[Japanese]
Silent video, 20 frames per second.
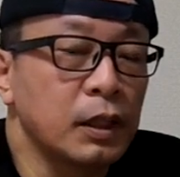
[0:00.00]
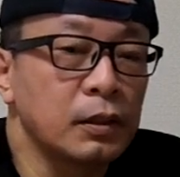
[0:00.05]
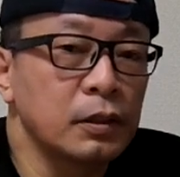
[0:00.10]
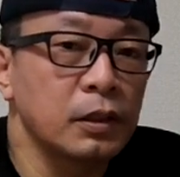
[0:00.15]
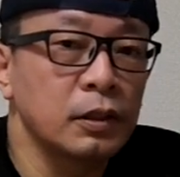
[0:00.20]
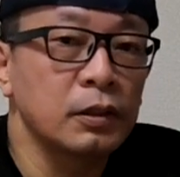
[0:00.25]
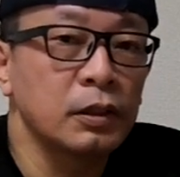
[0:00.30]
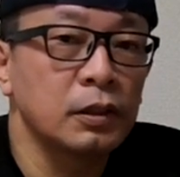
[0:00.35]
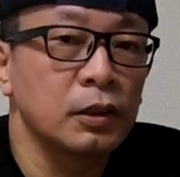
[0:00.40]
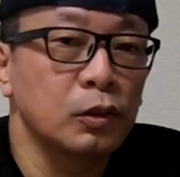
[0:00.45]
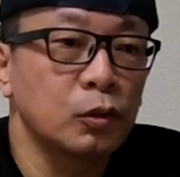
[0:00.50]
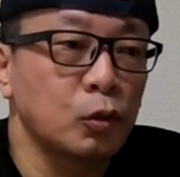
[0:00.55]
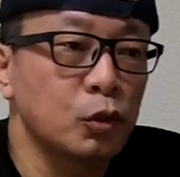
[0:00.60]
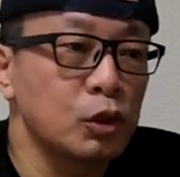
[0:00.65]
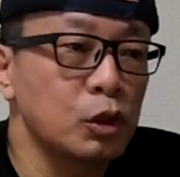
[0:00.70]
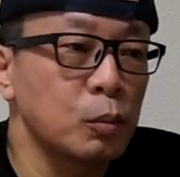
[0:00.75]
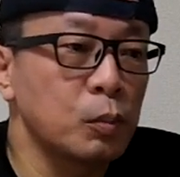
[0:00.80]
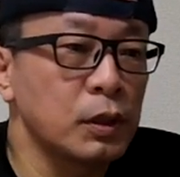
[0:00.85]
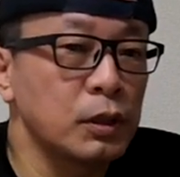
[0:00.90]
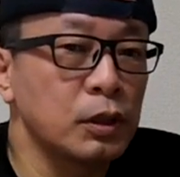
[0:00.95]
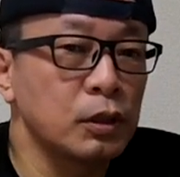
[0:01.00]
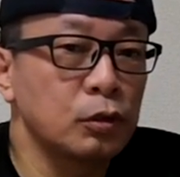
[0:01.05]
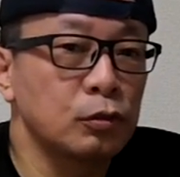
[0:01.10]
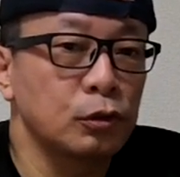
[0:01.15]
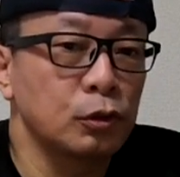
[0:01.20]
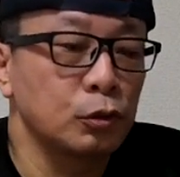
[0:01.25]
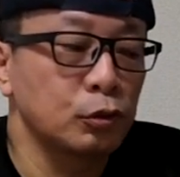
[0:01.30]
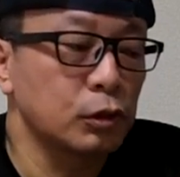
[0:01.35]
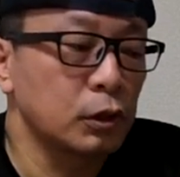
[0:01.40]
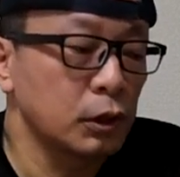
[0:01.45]
だんだんだんだんこう迫って
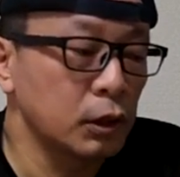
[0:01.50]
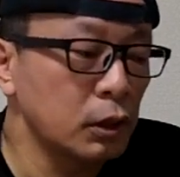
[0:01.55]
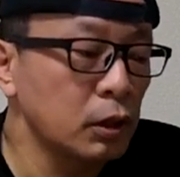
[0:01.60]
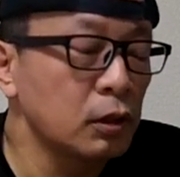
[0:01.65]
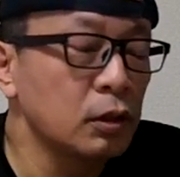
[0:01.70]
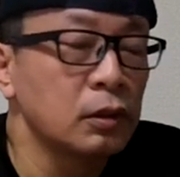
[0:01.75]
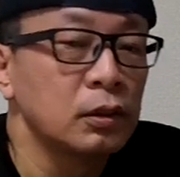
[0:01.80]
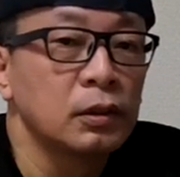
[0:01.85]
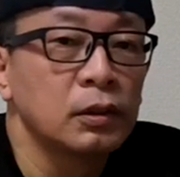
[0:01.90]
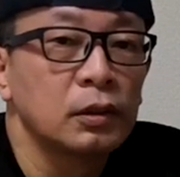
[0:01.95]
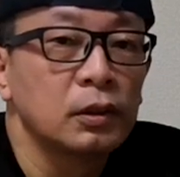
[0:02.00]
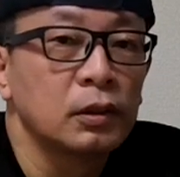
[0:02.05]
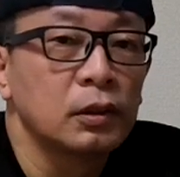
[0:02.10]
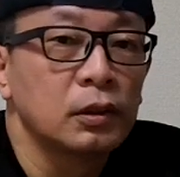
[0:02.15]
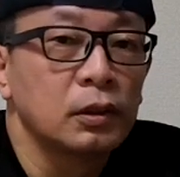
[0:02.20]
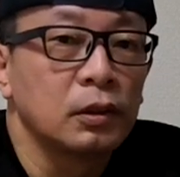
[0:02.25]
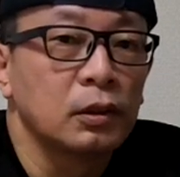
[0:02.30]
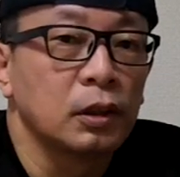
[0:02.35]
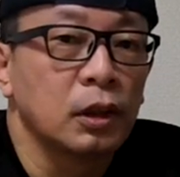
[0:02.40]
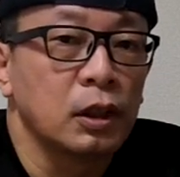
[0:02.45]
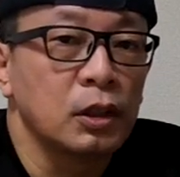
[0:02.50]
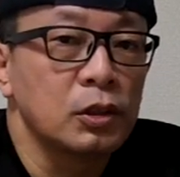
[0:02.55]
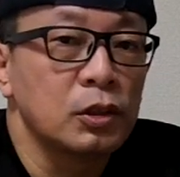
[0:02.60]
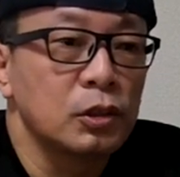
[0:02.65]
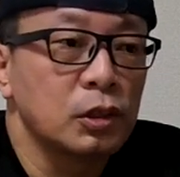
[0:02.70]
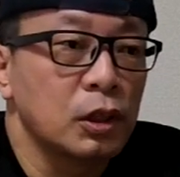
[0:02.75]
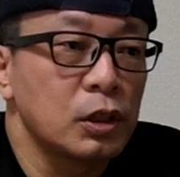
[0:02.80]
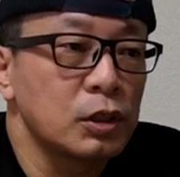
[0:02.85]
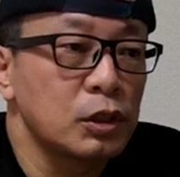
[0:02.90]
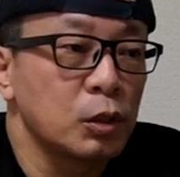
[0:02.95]
くるようなね感
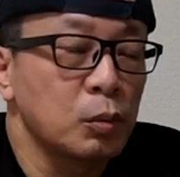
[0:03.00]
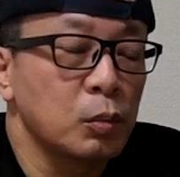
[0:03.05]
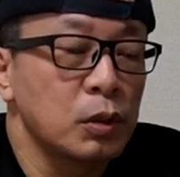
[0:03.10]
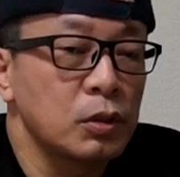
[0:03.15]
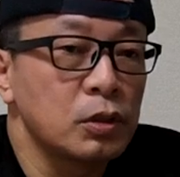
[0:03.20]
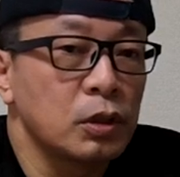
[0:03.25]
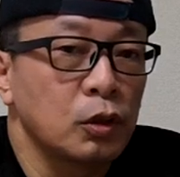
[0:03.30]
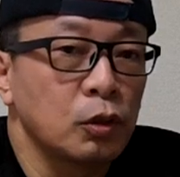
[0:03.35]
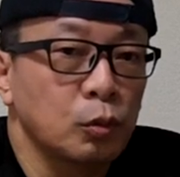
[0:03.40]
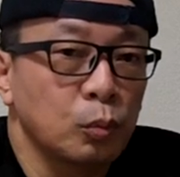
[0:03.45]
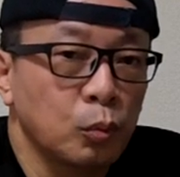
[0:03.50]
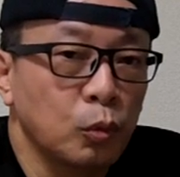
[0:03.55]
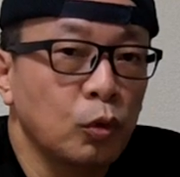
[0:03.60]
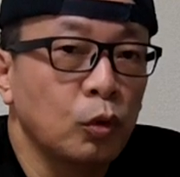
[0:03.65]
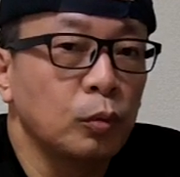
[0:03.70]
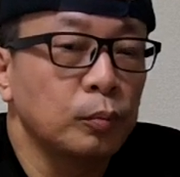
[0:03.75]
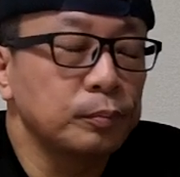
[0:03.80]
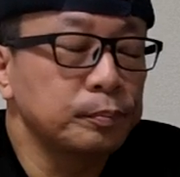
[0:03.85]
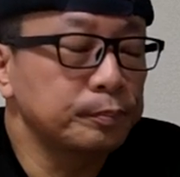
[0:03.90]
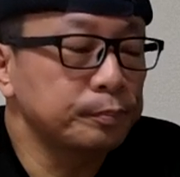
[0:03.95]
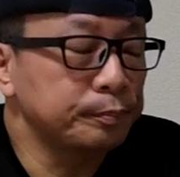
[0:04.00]
じがしてますけども、